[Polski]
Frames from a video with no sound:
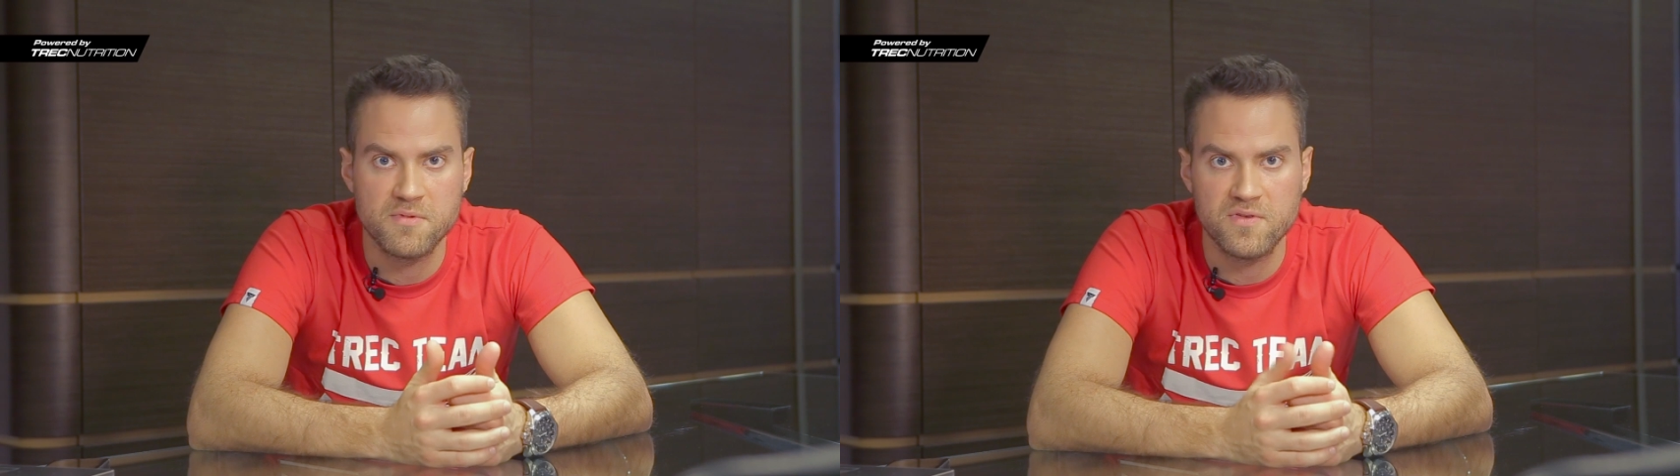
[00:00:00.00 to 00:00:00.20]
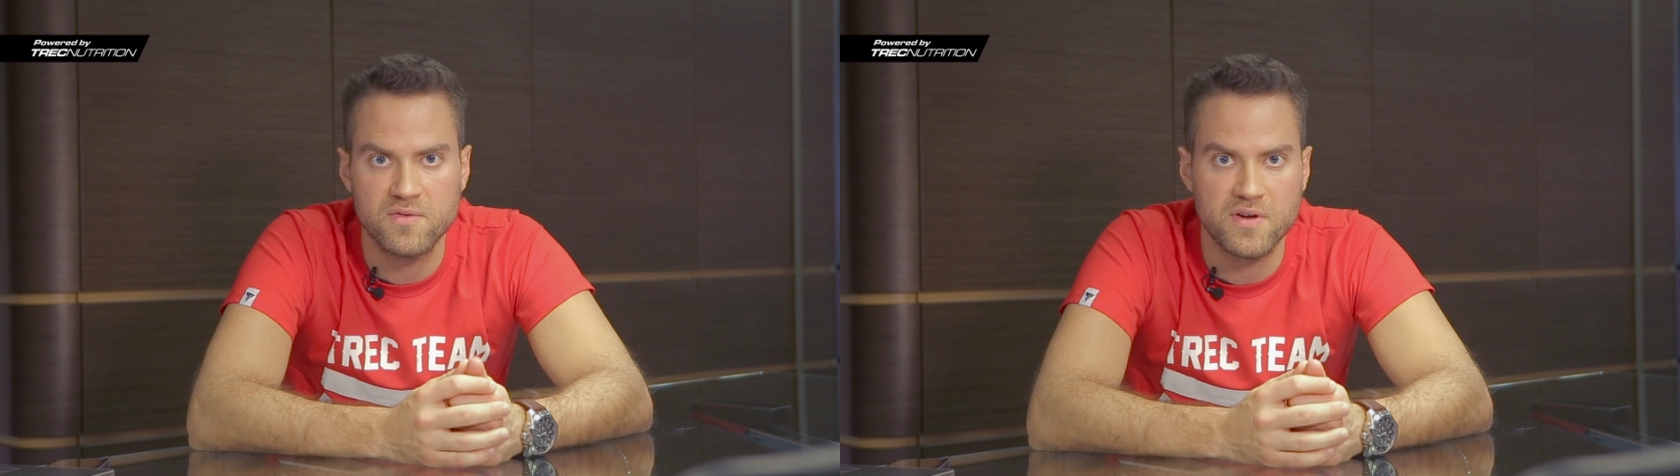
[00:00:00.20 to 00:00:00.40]

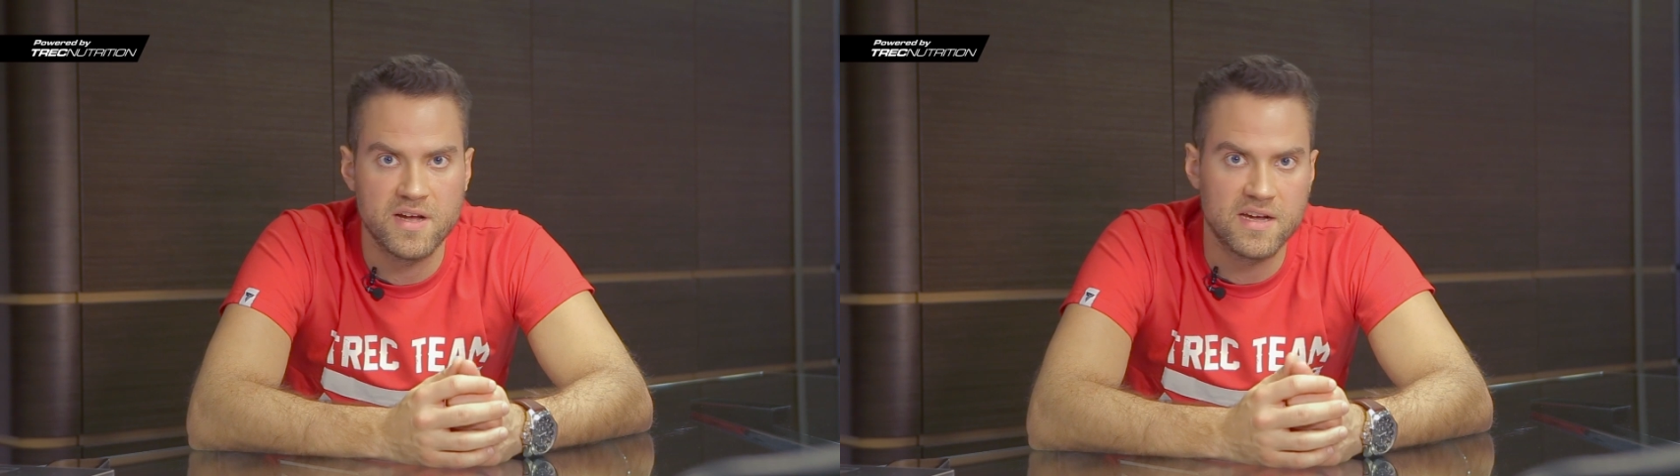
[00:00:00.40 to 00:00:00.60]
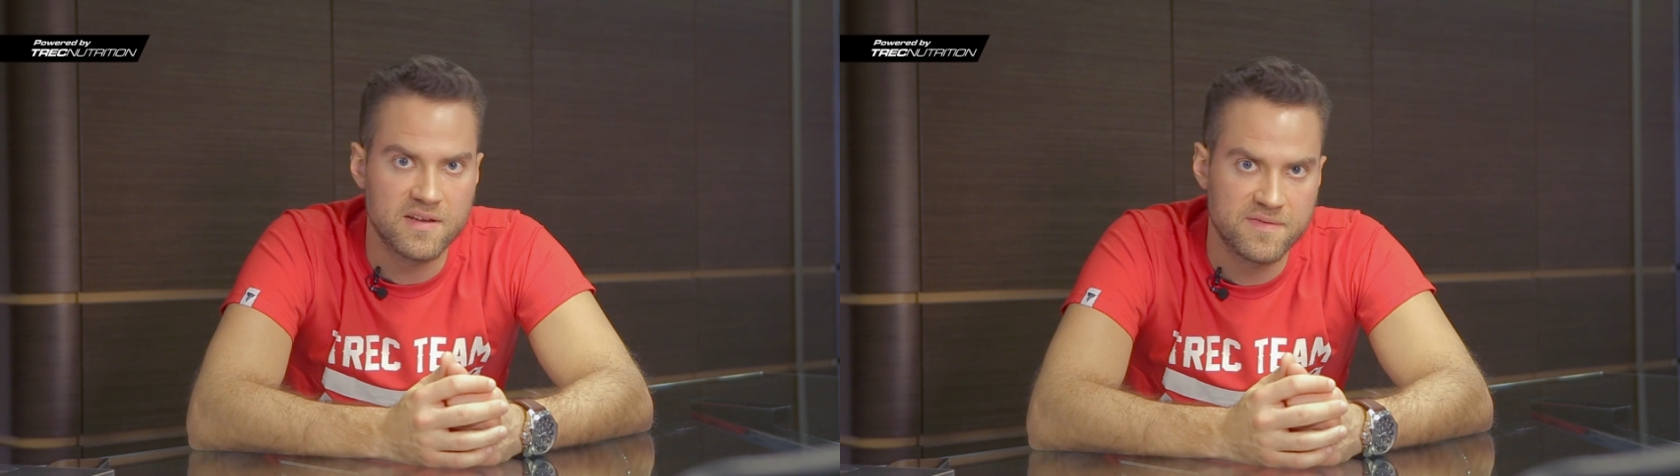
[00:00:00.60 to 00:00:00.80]
mówi
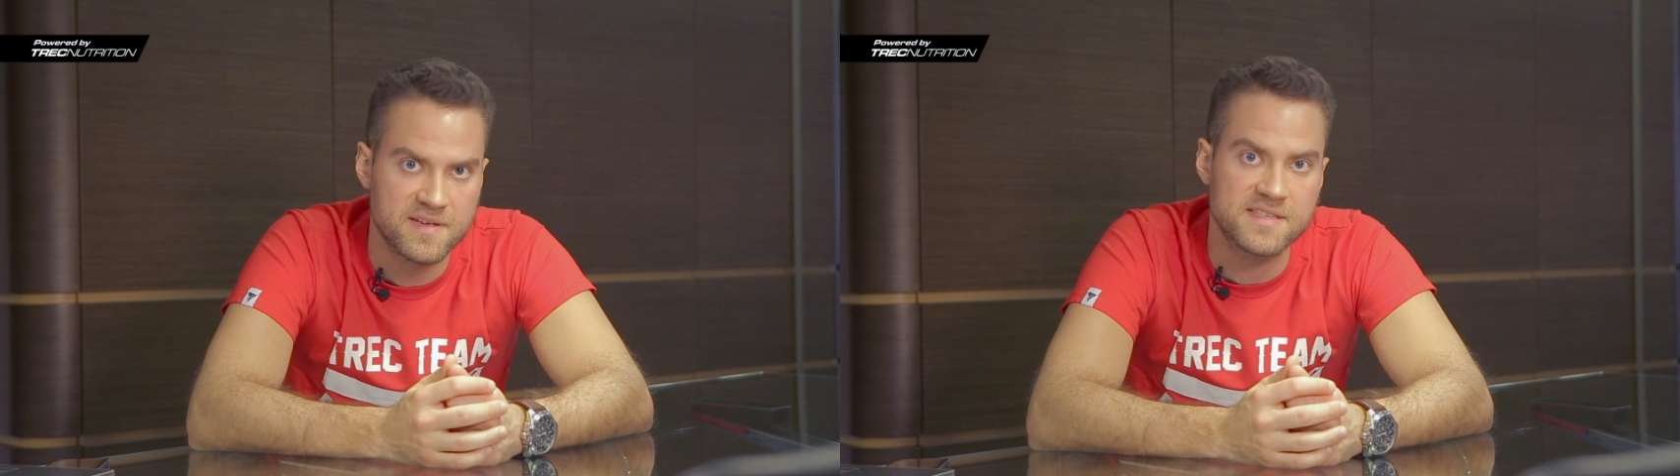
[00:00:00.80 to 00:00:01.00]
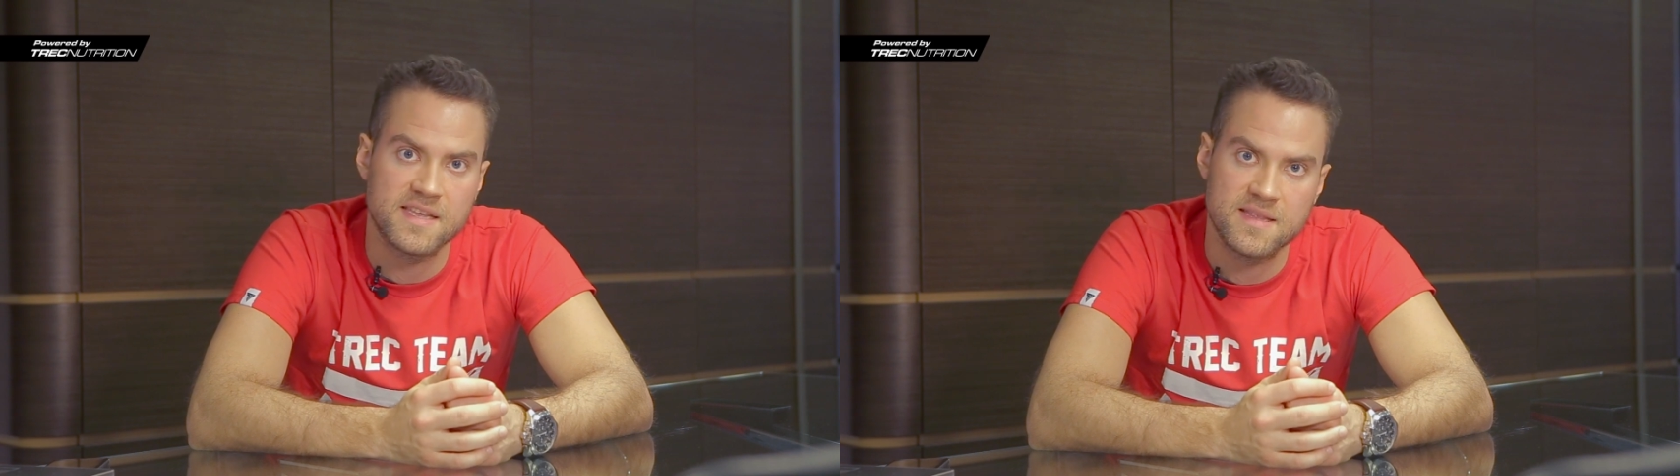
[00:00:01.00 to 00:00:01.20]
Twoja krew
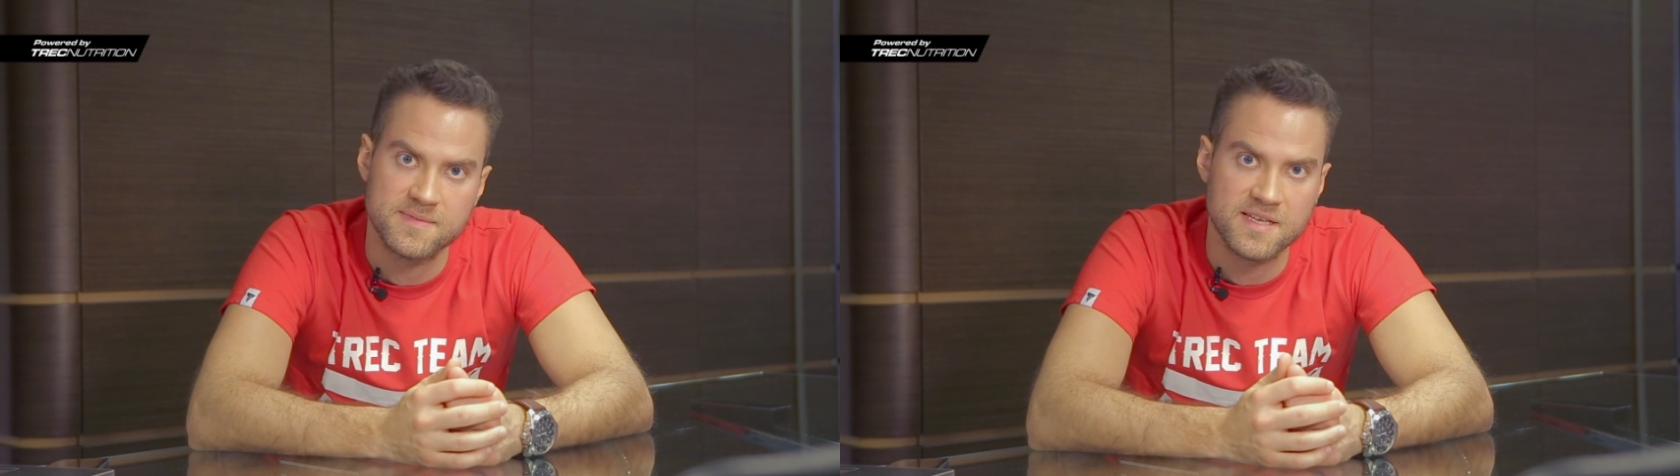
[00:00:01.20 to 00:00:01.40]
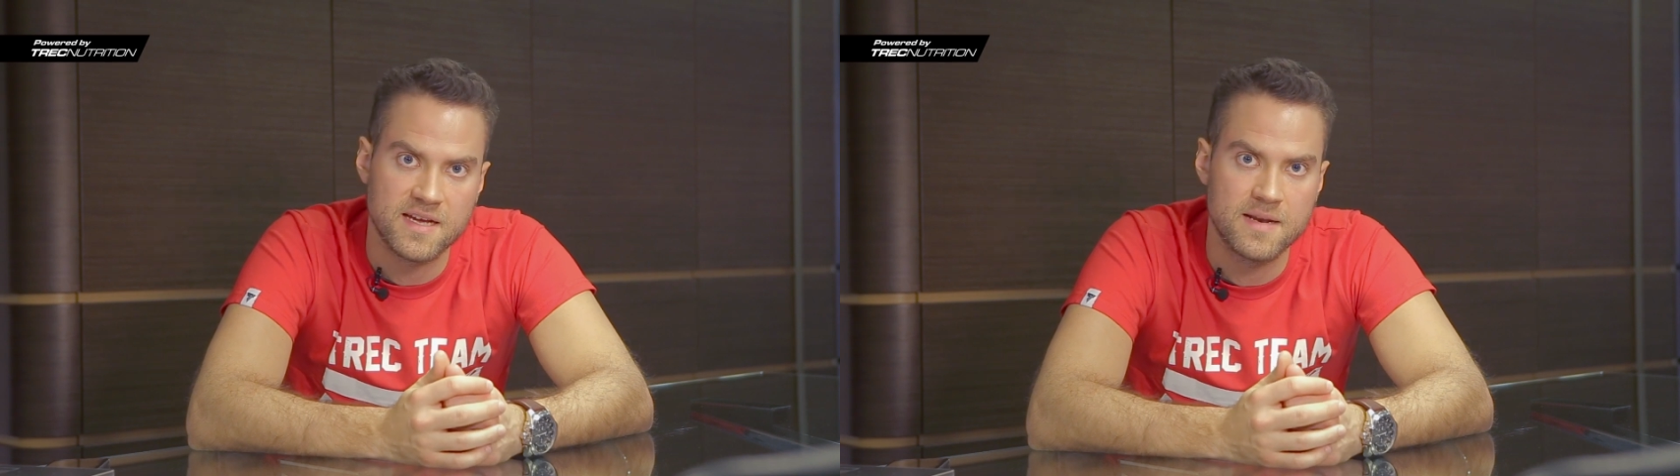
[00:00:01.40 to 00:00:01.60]
jest
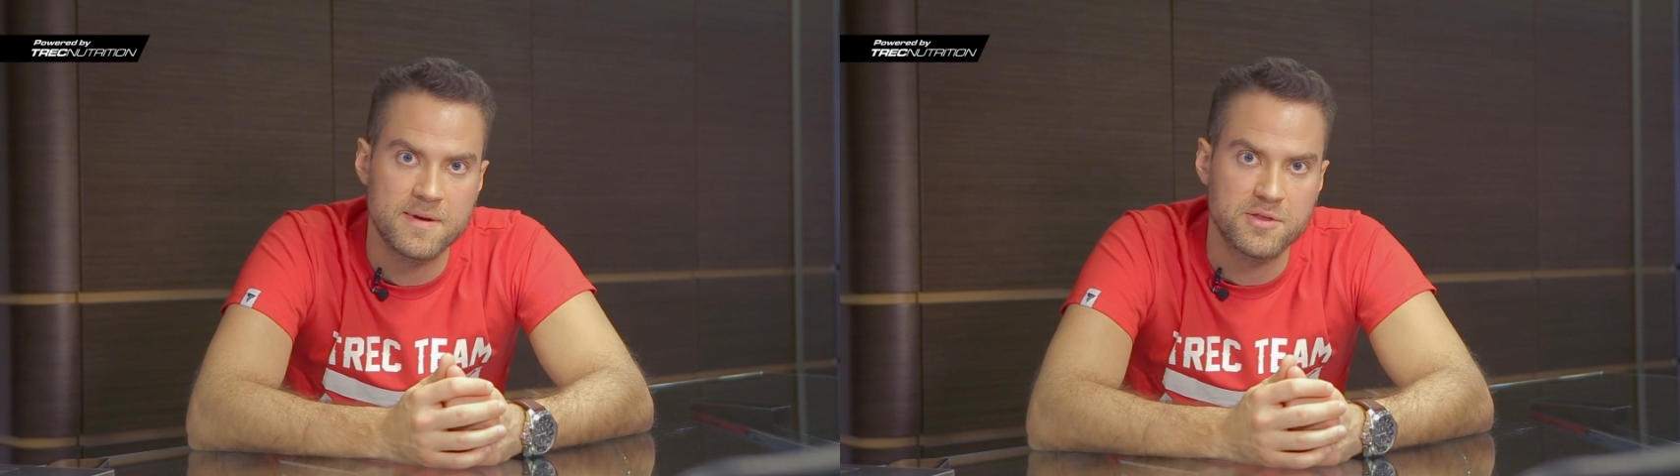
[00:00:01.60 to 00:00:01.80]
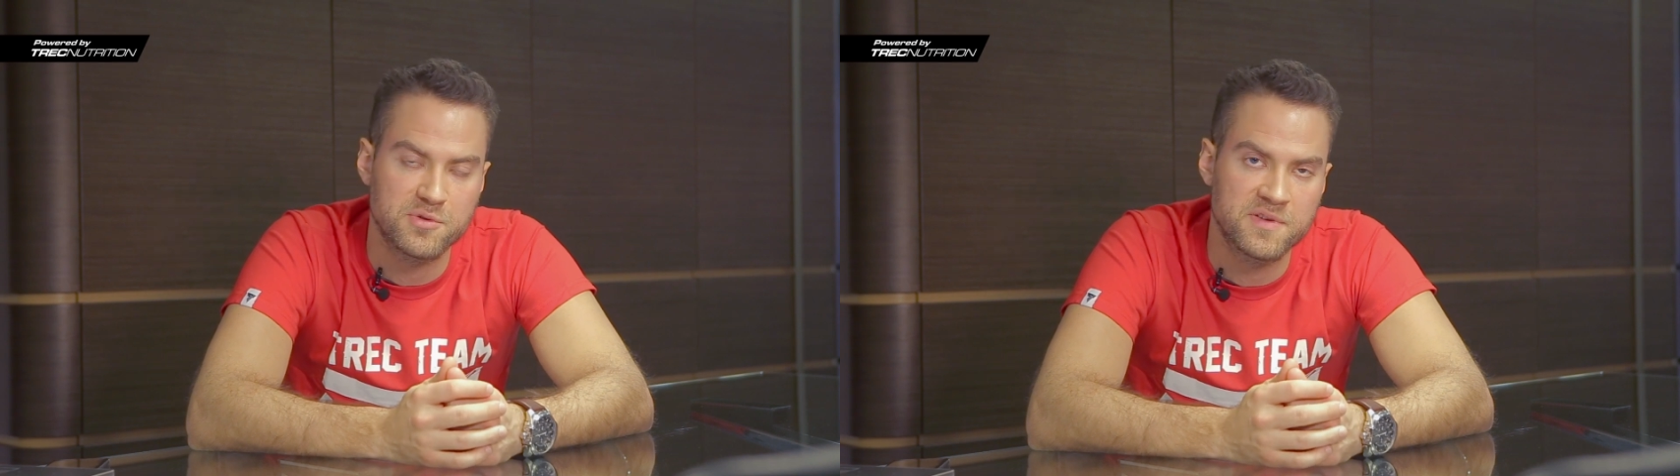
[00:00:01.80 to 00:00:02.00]
jednym z tych
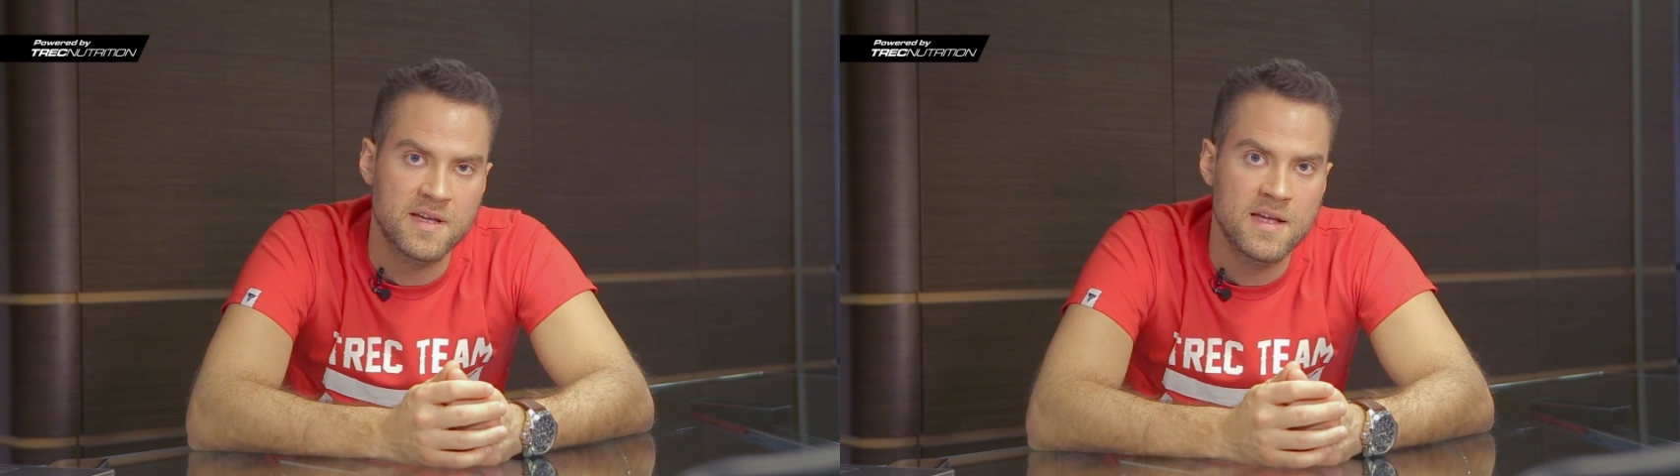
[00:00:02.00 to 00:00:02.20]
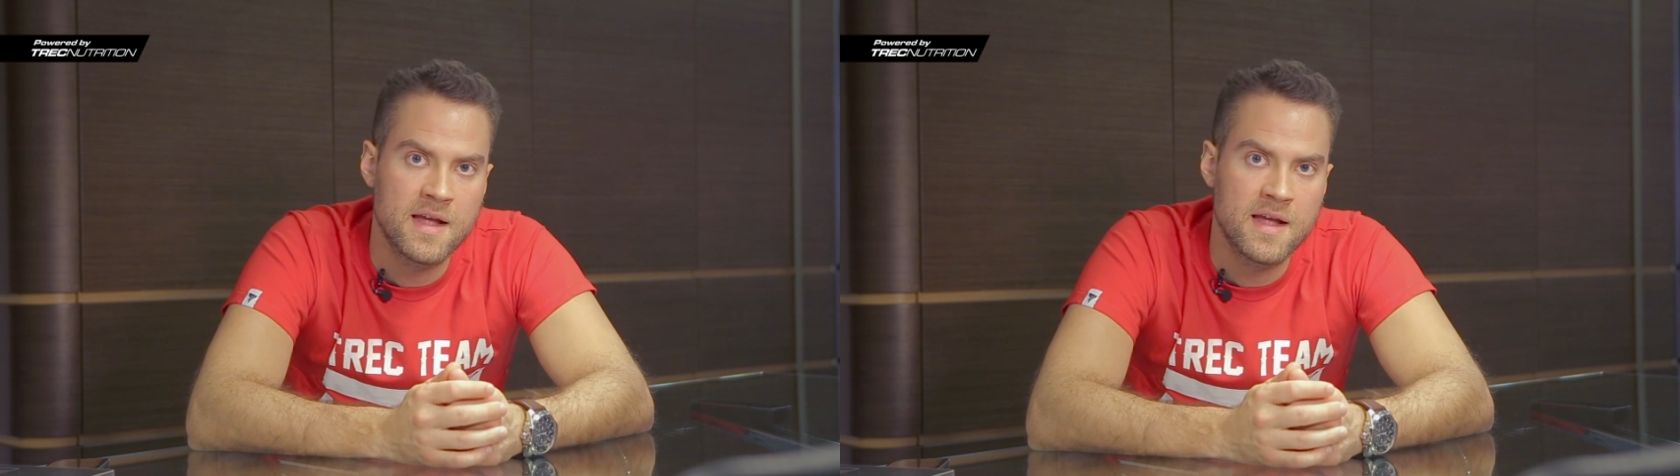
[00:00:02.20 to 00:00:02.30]
elementów.